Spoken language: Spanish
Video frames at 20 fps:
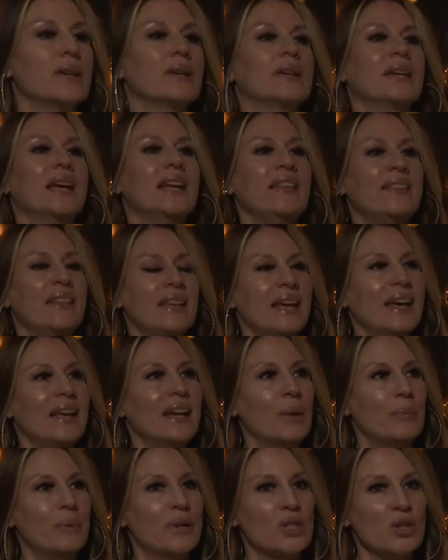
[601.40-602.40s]
¿Qué le dirías a
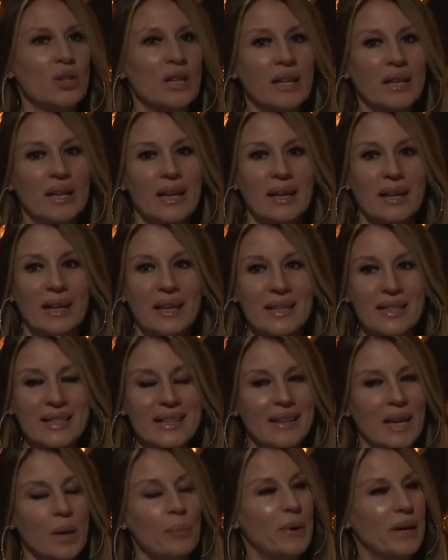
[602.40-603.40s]
las personas que,
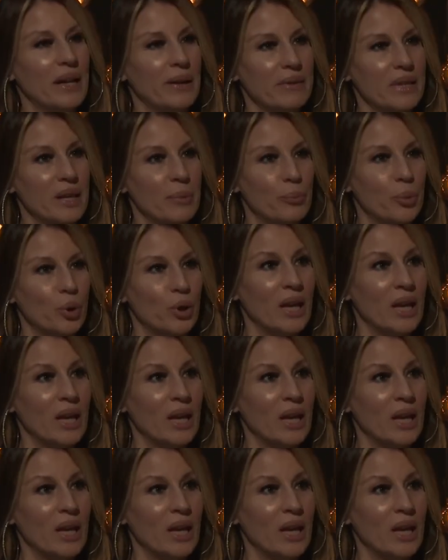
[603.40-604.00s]
dicen que es para bien? Porque